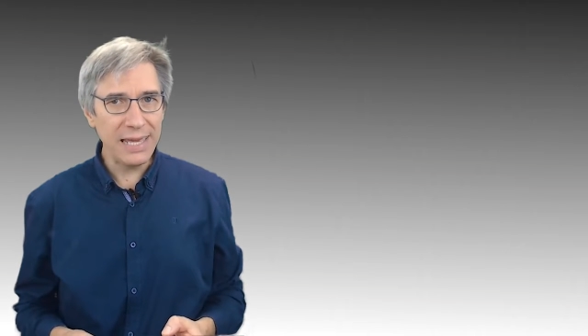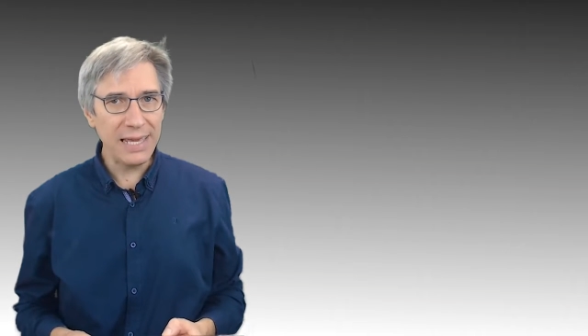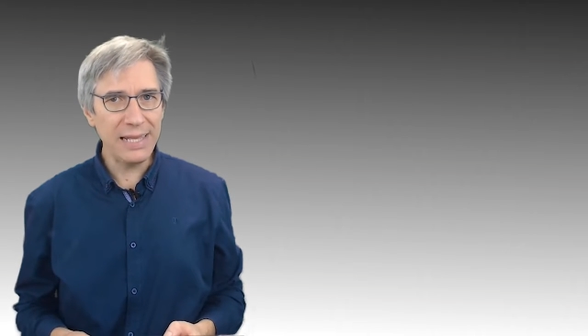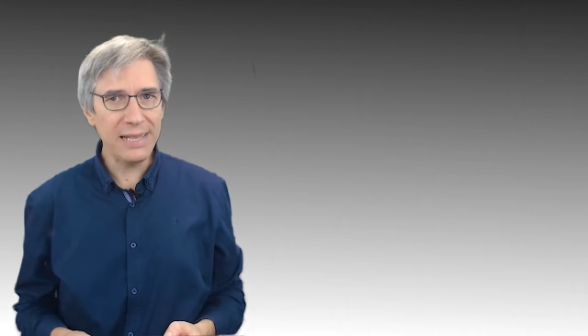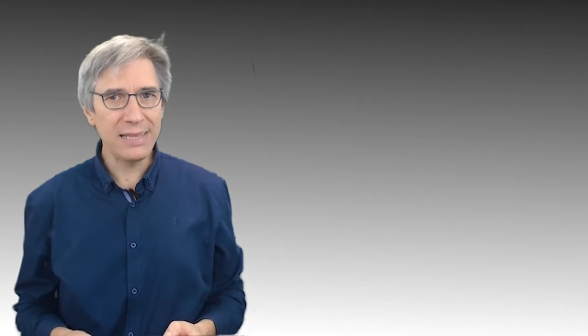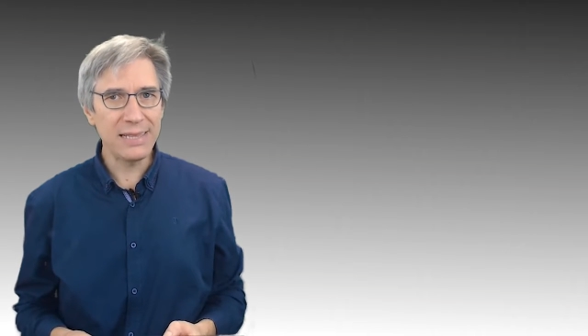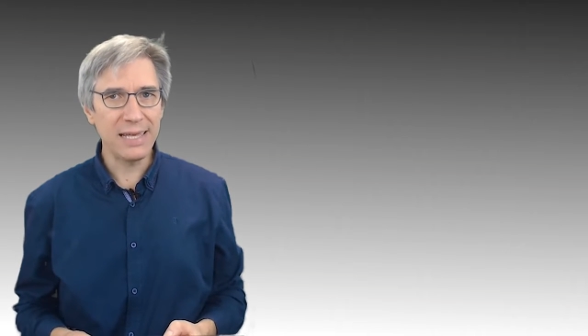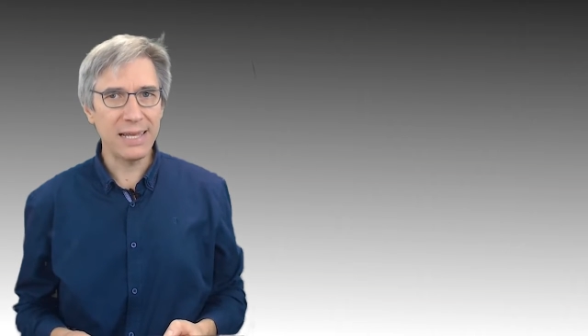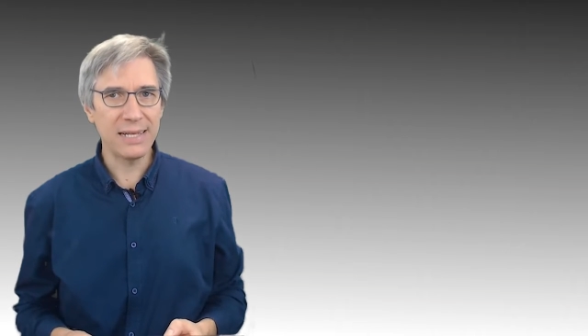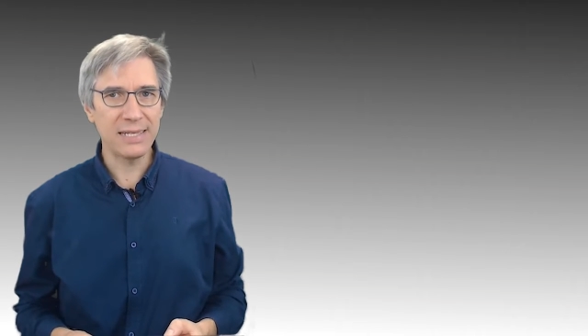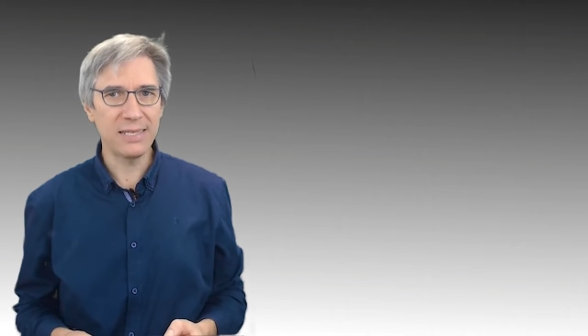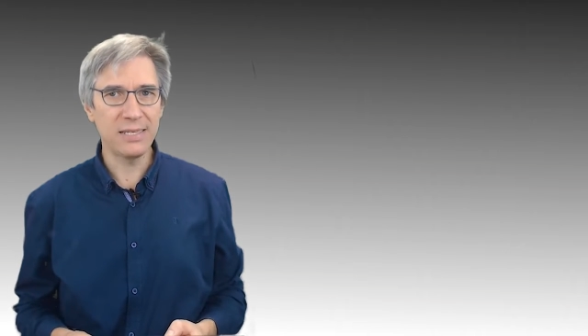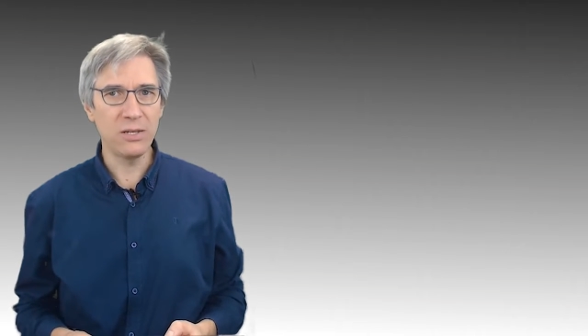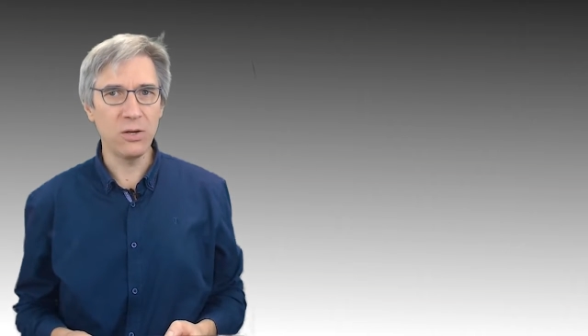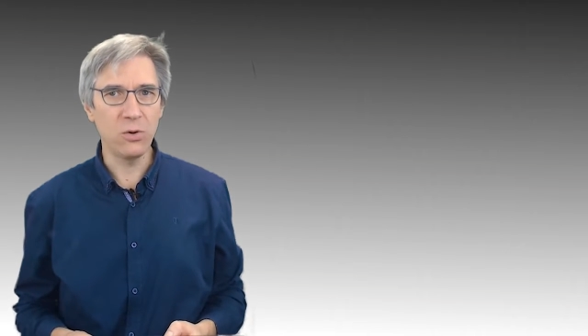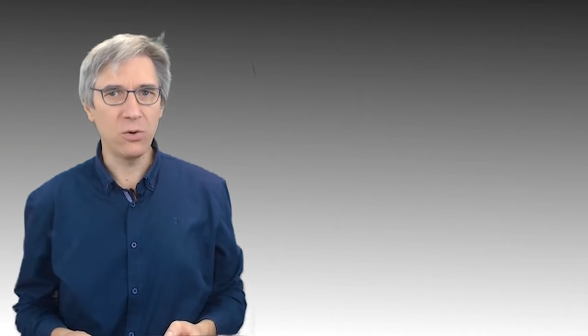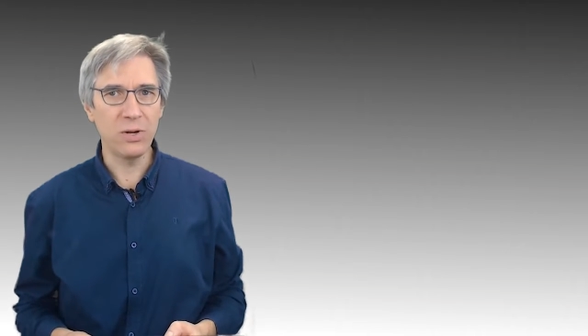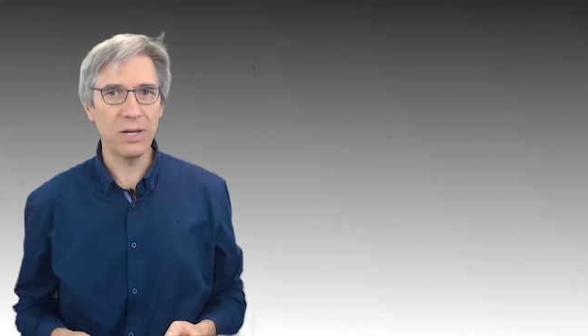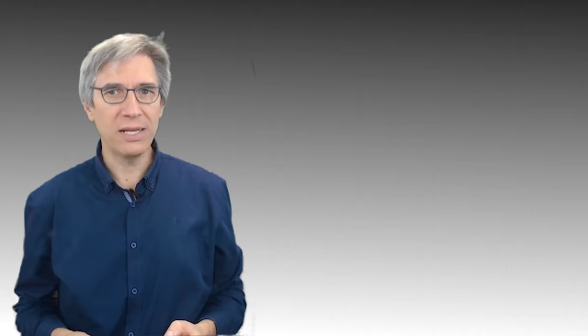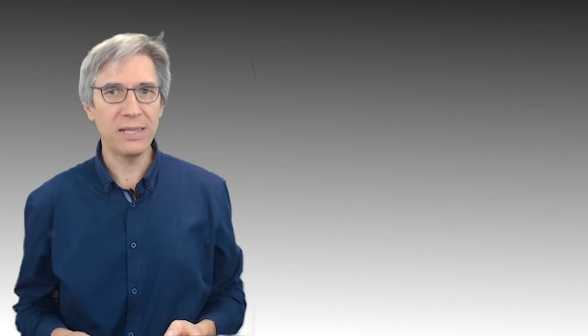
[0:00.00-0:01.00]

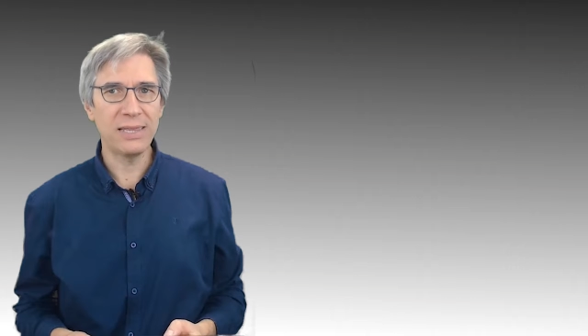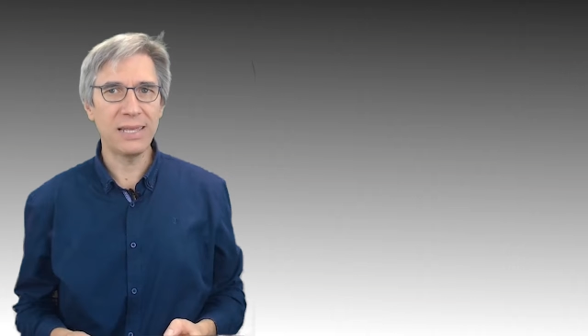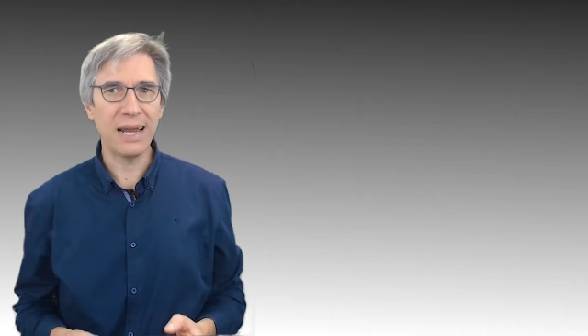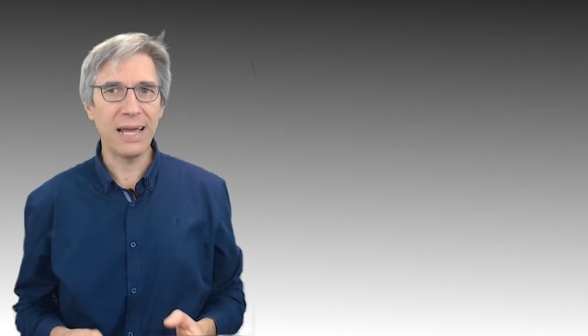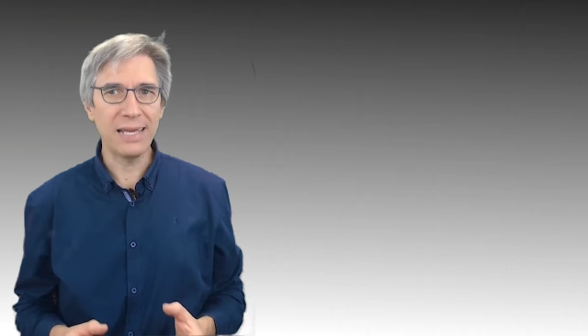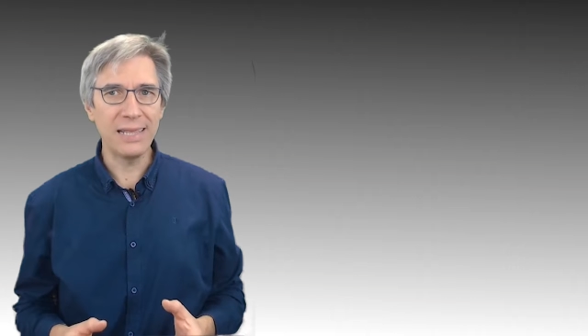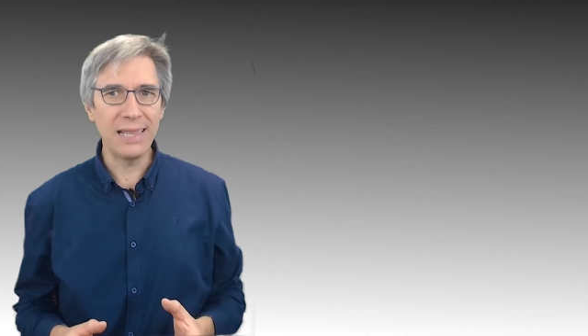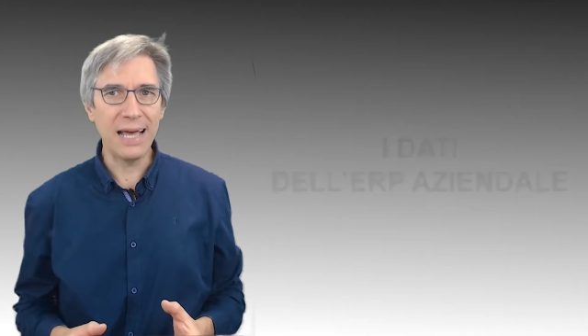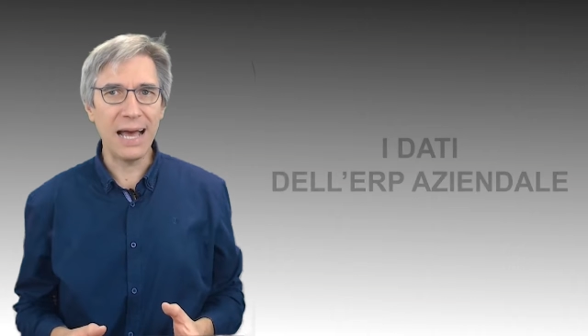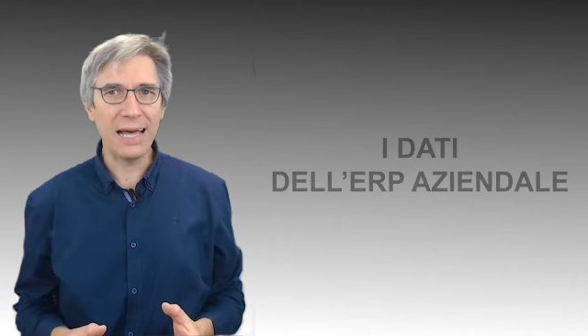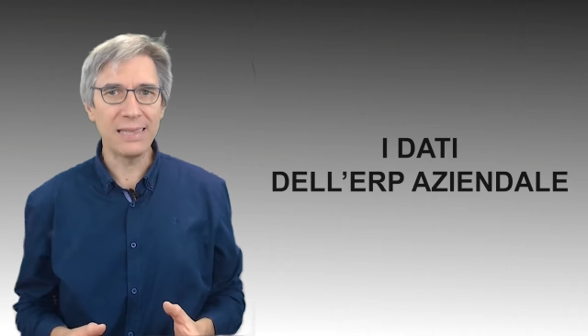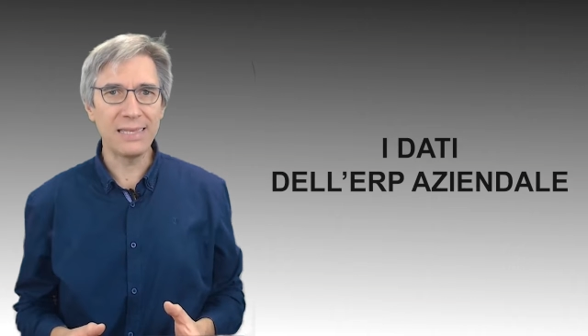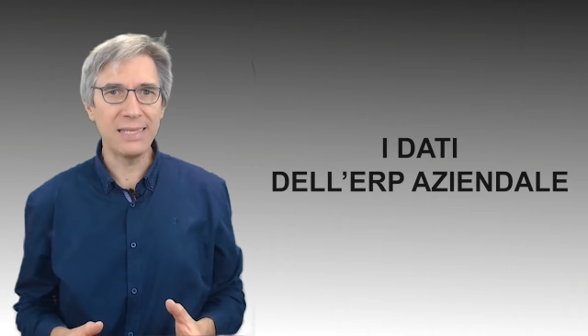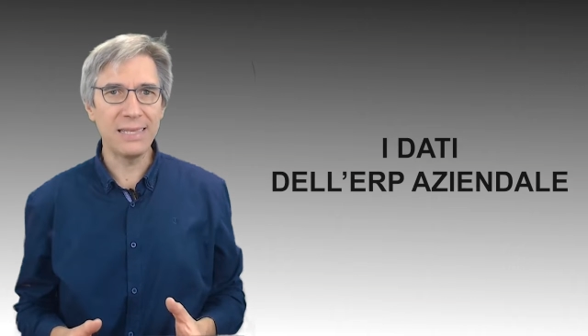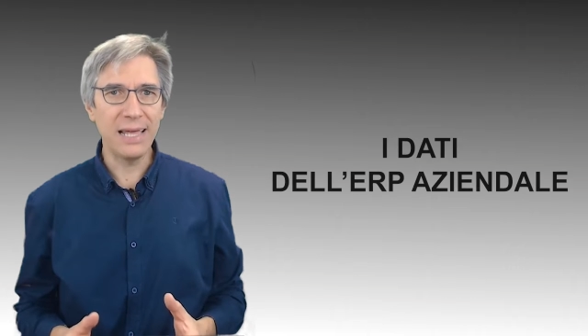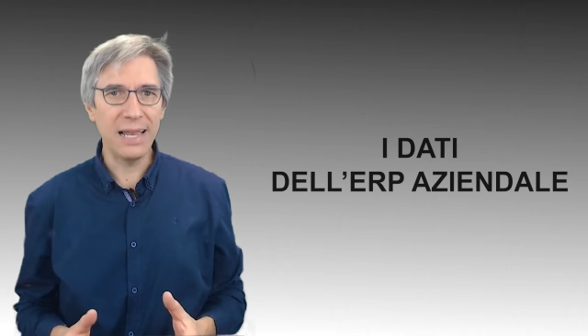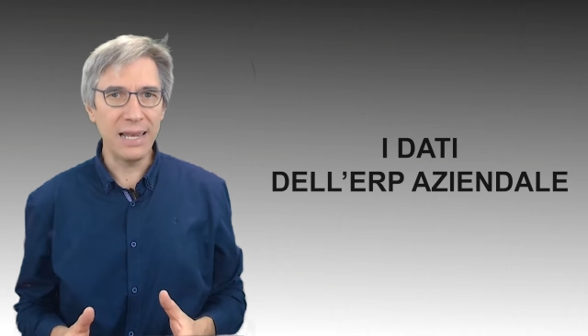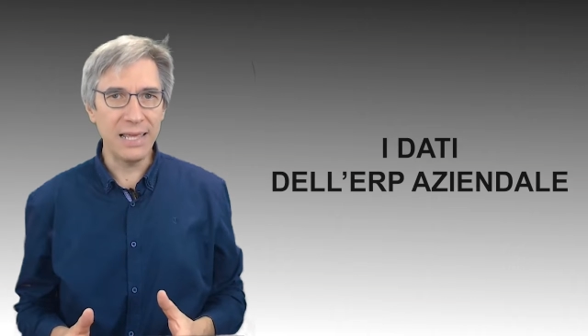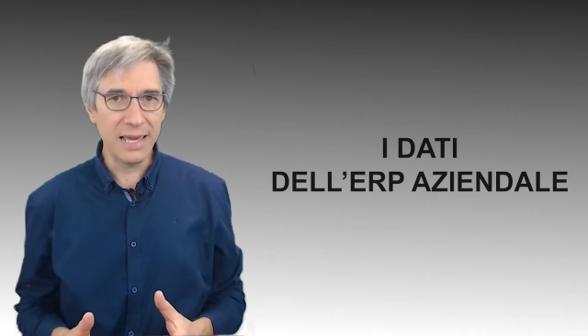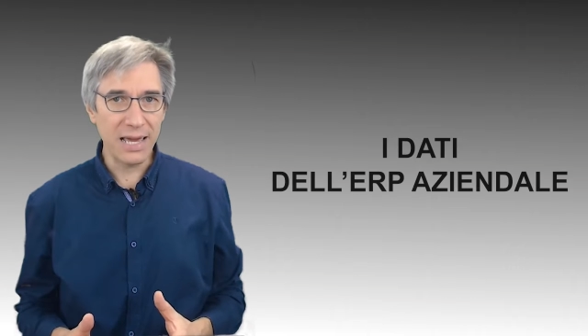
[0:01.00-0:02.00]
interazione tra i dati
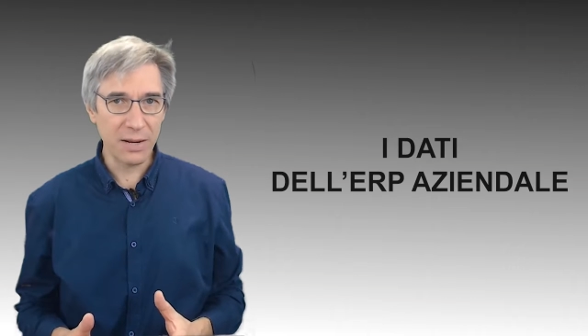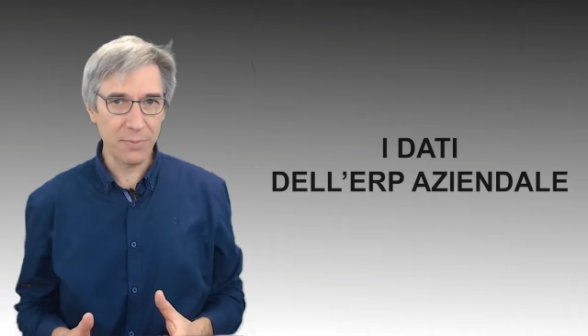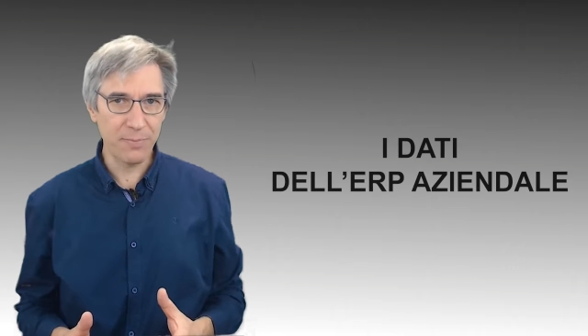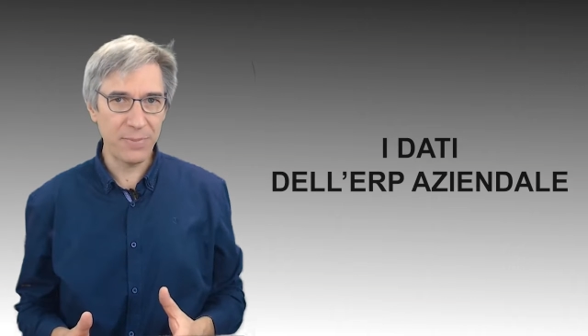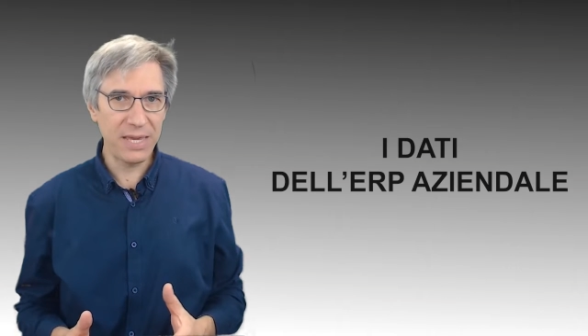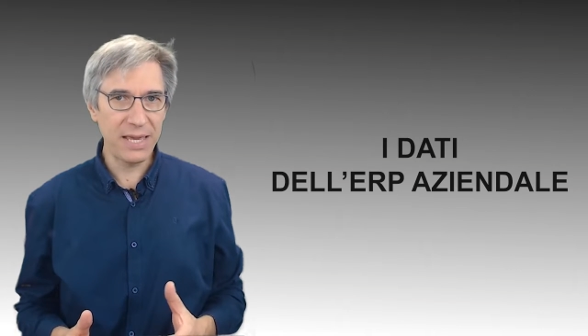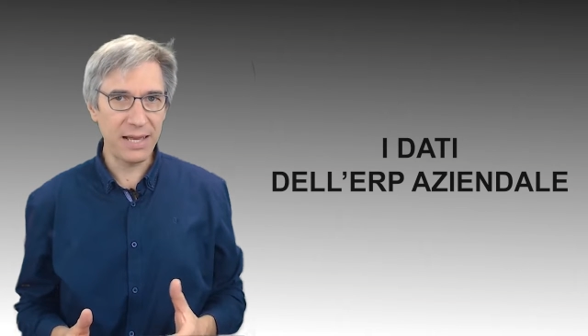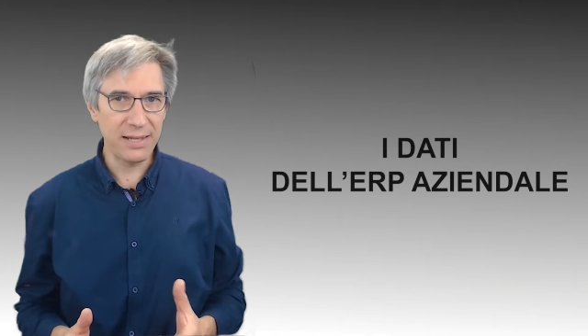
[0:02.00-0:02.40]
dell'IRP